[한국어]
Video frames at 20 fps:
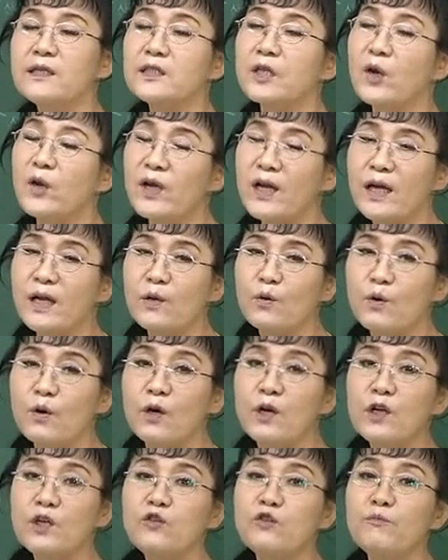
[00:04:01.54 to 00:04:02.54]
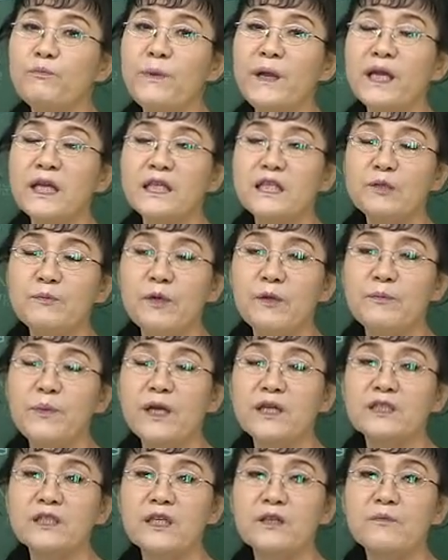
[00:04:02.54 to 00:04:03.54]
정의가 있고
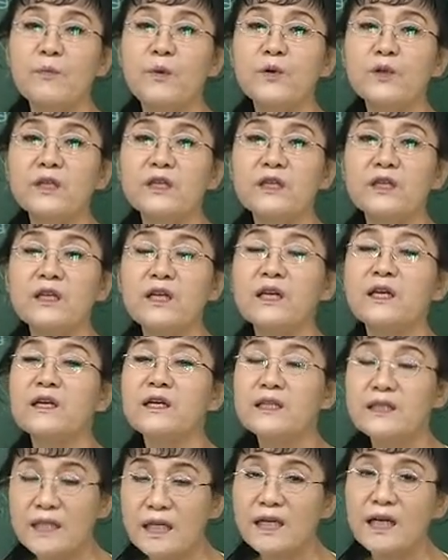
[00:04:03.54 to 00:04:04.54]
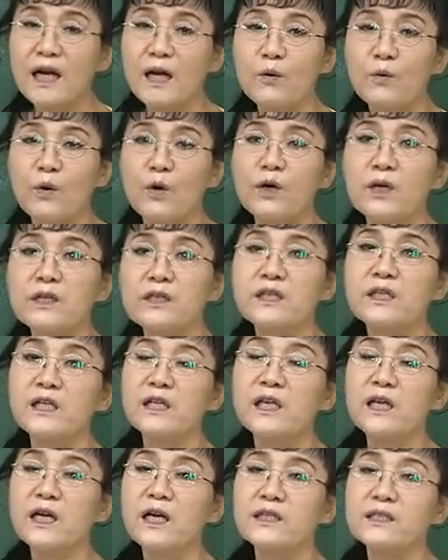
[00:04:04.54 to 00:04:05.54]
621페이지에는 본인들이 체크하고
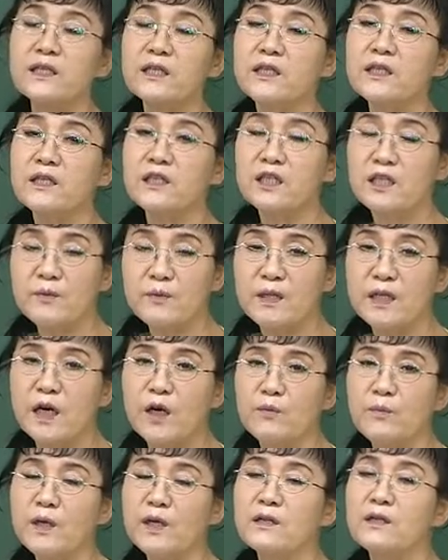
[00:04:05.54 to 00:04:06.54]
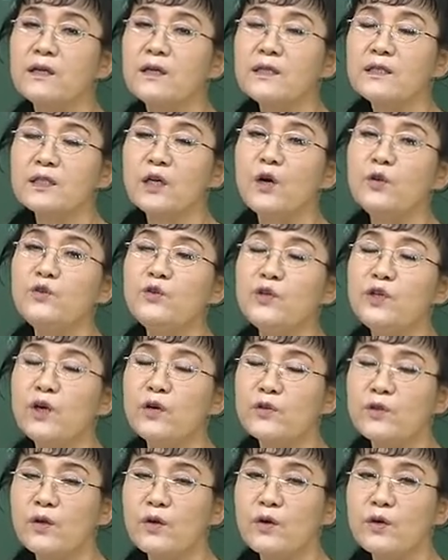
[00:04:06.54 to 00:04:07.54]
실기 가서 이 그림이 나오면 전용이
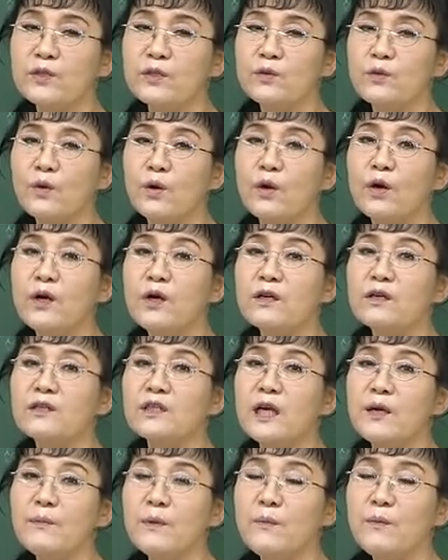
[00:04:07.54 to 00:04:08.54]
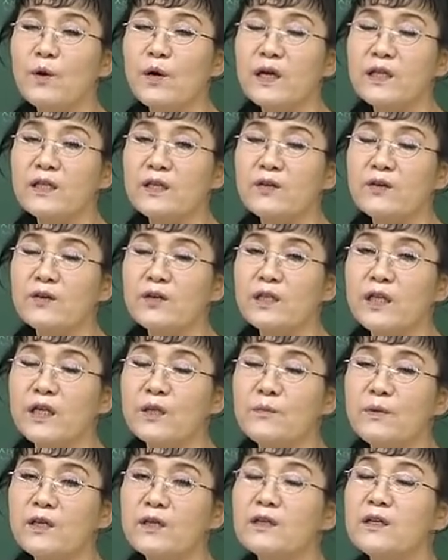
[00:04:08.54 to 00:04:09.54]
어떤 것이고 그 다음에 뭐가 되는
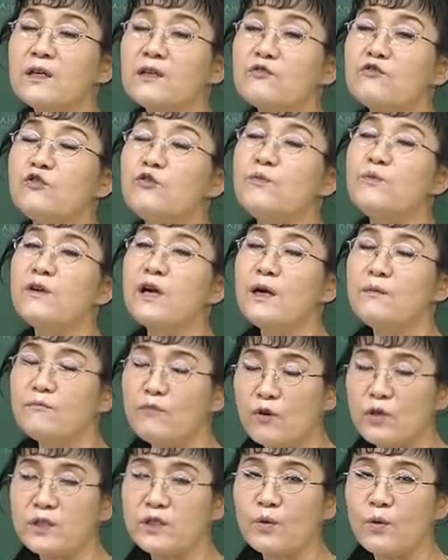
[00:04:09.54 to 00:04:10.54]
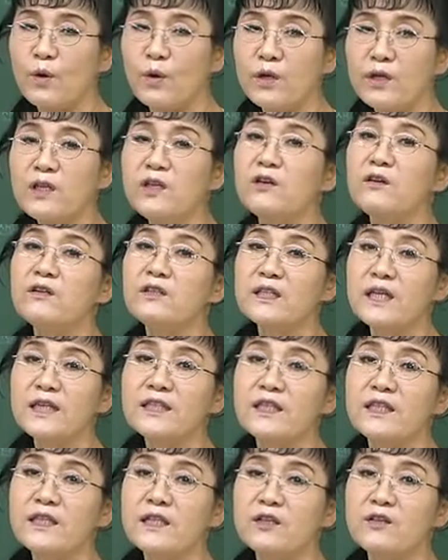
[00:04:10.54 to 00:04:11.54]
거냐면 두부가 무엇이고 이런 걸
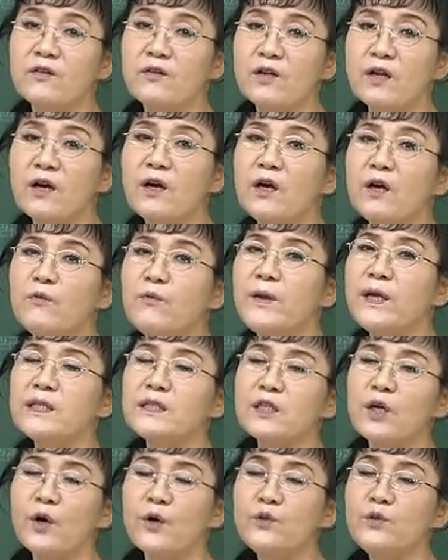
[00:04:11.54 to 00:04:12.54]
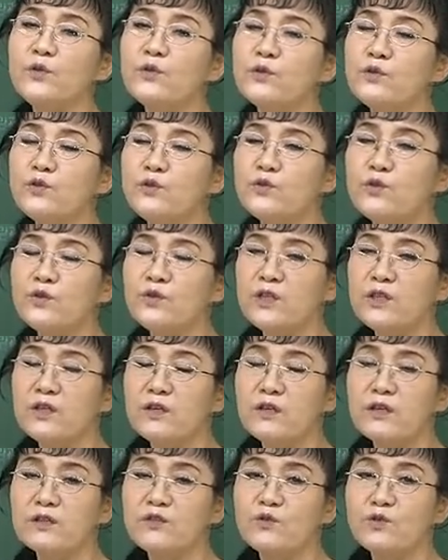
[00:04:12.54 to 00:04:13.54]
찾아야 되는 거예요. 왜 전용, 중용
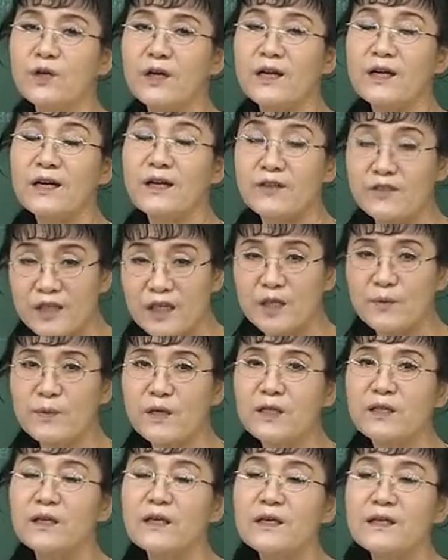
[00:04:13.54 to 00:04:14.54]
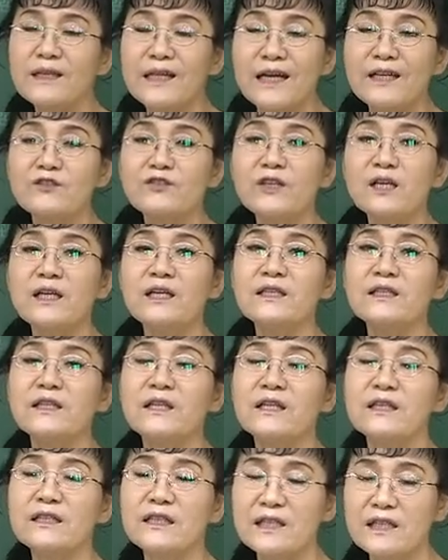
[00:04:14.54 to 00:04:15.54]
이런 게 중요한 거냐면
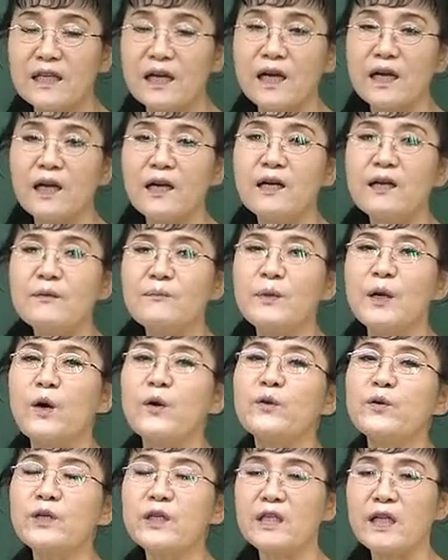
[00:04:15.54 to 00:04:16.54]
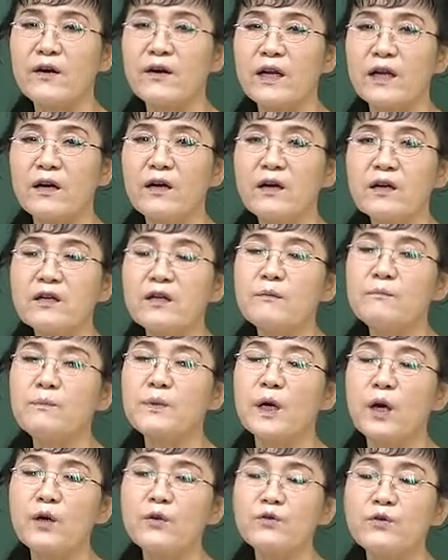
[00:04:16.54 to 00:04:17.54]
나중에 있다가 벼룩이 나와요. 그럼
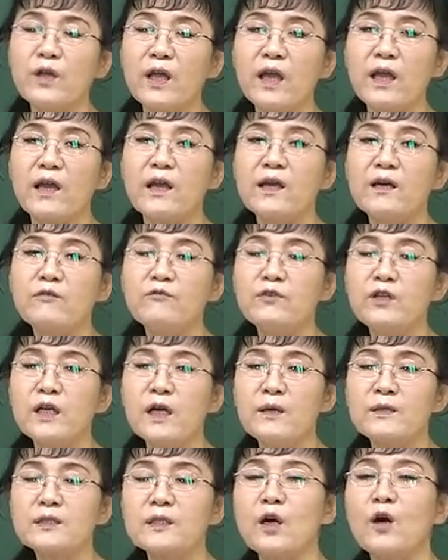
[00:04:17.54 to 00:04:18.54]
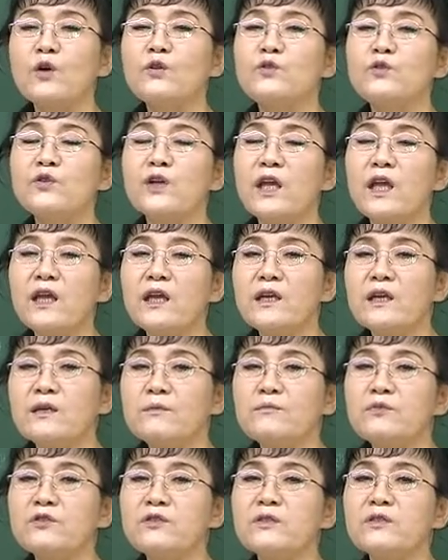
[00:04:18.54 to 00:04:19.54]
벼룩에 우리가 전용의
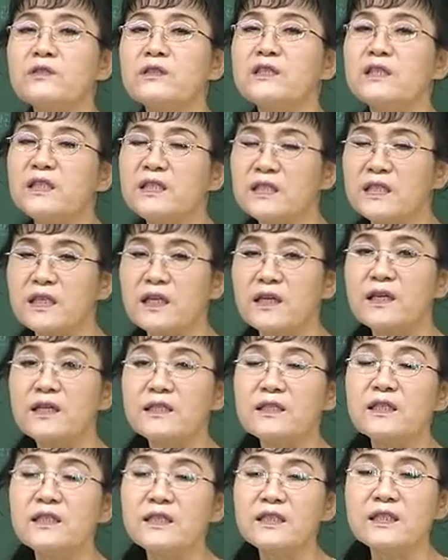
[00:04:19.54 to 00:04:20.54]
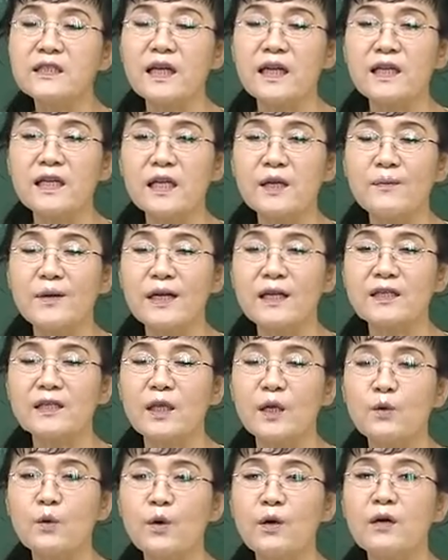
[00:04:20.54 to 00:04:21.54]
무슨 질치, 질치라는 게 말
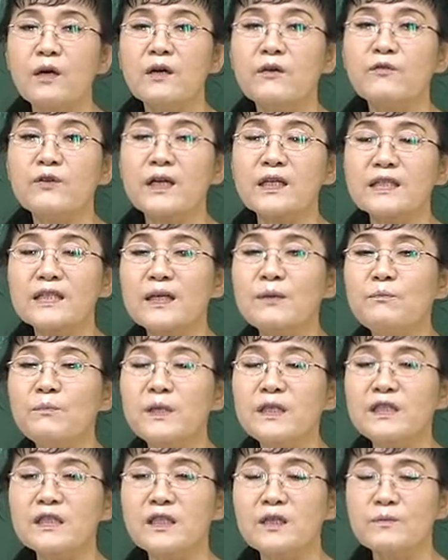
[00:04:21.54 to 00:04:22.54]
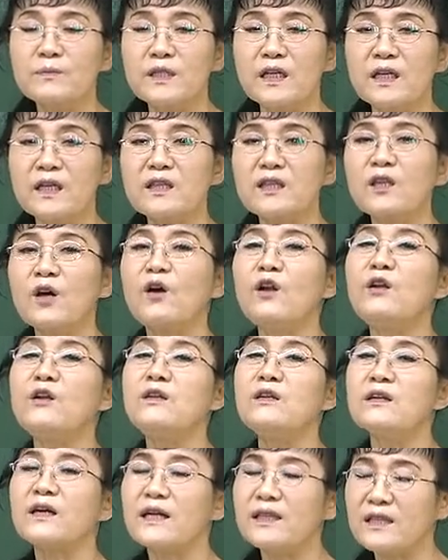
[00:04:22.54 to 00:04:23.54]
그대로 우리가 참비처럼 생긴
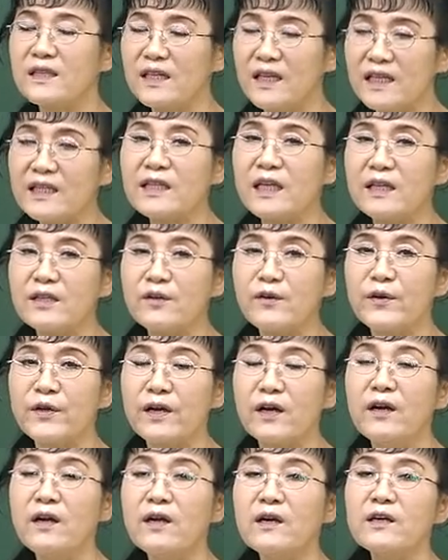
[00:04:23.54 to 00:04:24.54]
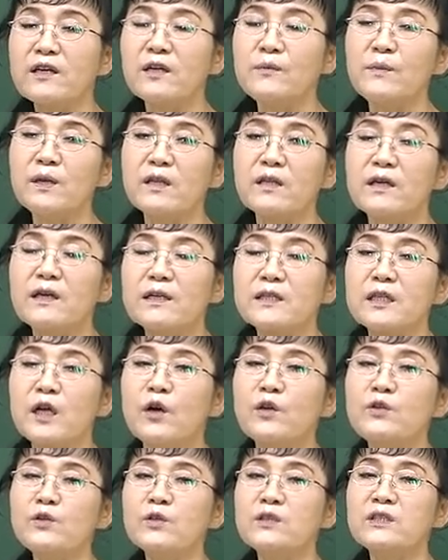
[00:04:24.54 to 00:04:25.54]
털 같은 게 있다는 거예요. 그러면
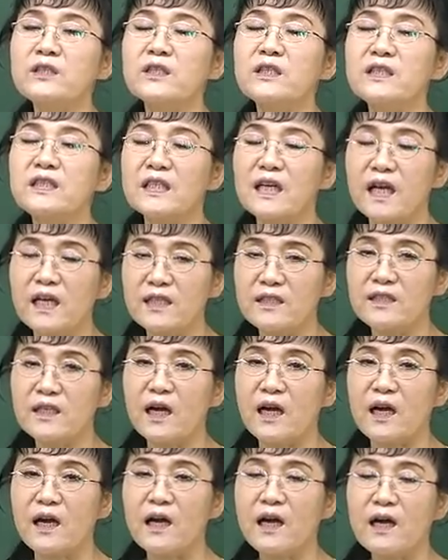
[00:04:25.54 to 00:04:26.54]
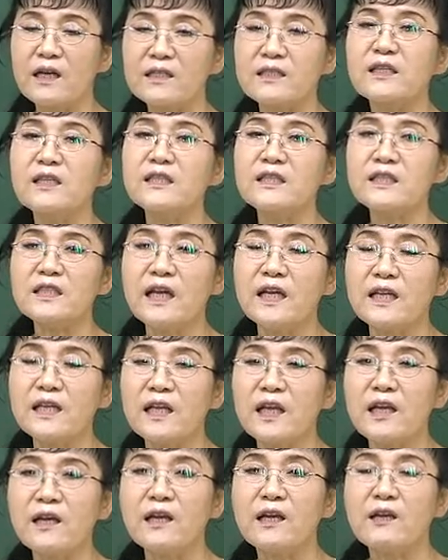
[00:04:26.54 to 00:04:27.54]
전용 질치가 있느냐? 질치라는
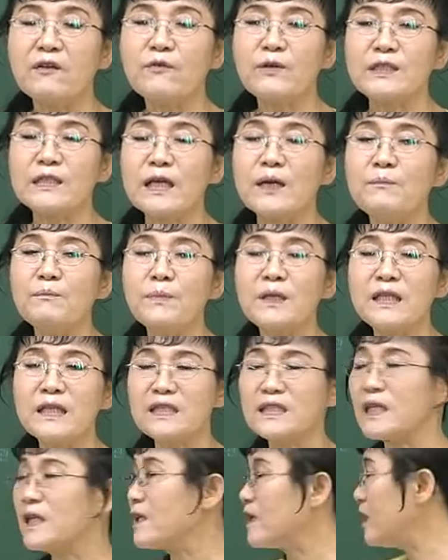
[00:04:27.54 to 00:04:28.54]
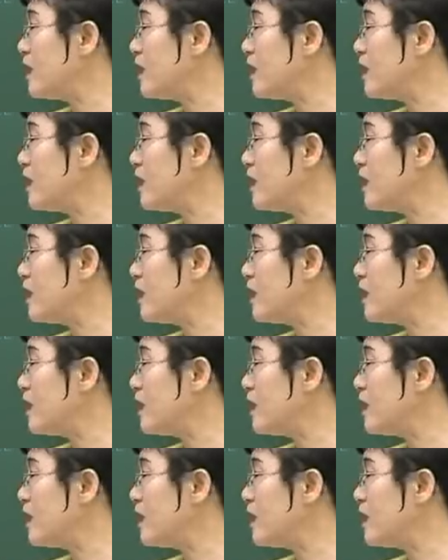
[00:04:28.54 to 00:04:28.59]
게 왜 참빛 있잖아